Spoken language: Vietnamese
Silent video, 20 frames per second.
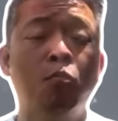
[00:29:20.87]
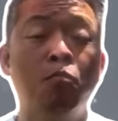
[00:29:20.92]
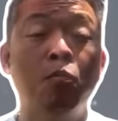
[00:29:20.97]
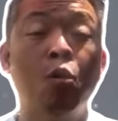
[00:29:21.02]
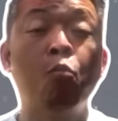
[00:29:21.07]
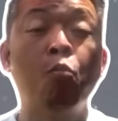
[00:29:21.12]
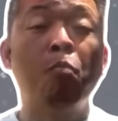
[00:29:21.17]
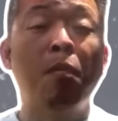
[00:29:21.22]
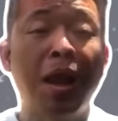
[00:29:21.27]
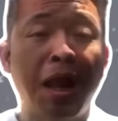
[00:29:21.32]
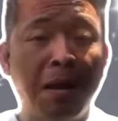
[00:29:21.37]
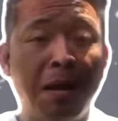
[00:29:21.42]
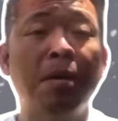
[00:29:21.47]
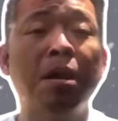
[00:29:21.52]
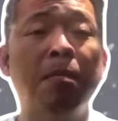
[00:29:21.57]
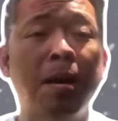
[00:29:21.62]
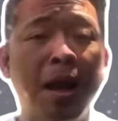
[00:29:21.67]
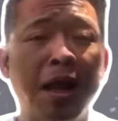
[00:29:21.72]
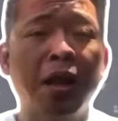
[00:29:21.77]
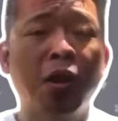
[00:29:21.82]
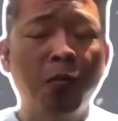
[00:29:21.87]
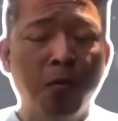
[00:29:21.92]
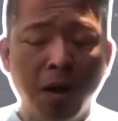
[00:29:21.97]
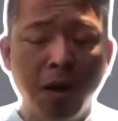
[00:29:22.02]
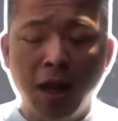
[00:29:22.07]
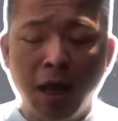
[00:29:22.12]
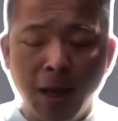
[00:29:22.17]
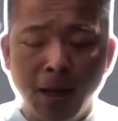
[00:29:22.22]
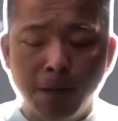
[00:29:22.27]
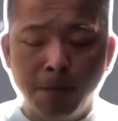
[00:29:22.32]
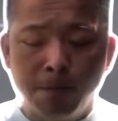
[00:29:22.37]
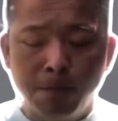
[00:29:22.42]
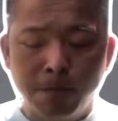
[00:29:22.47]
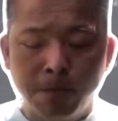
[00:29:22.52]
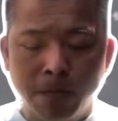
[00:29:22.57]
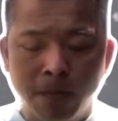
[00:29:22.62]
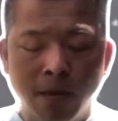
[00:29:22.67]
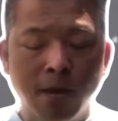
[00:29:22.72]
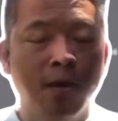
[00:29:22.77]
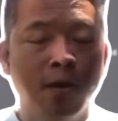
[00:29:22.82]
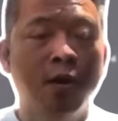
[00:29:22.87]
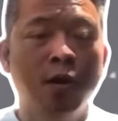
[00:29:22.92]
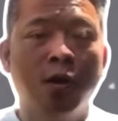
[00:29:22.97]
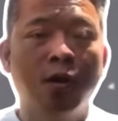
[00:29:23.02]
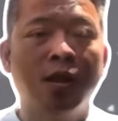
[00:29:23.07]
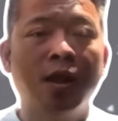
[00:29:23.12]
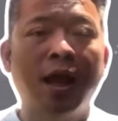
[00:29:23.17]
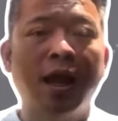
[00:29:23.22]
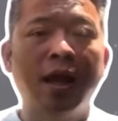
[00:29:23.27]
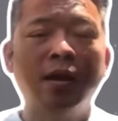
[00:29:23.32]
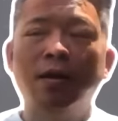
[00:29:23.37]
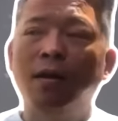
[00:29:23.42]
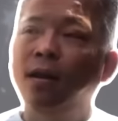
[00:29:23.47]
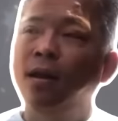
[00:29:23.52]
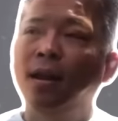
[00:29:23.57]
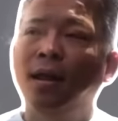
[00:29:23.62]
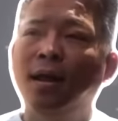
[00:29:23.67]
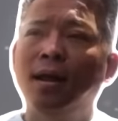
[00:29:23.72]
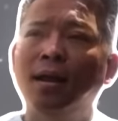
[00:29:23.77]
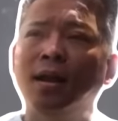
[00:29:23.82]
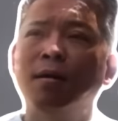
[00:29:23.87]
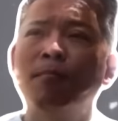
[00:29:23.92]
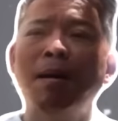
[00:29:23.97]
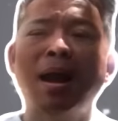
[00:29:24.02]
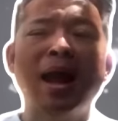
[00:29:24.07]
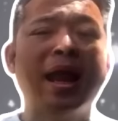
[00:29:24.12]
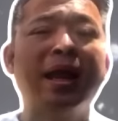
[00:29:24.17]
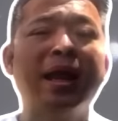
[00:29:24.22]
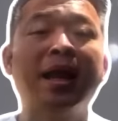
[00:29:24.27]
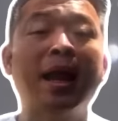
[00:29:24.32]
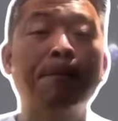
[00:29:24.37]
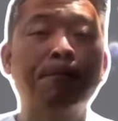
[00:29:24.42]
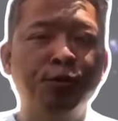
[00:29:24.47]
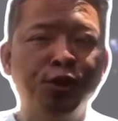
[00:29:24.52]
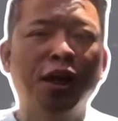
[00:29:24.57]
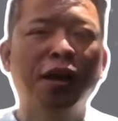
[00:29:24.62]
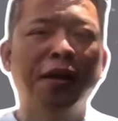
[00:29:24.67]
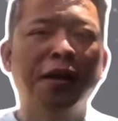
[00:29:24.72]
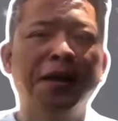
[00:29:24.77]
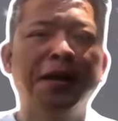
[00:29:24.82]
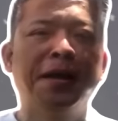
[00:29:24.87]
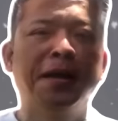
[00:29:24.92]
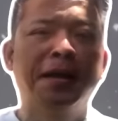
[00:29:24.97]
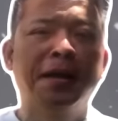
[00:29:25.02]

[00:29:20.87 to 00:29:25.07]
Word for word: một bầy máy bay không người lái có thể nói là nó bay ngập trời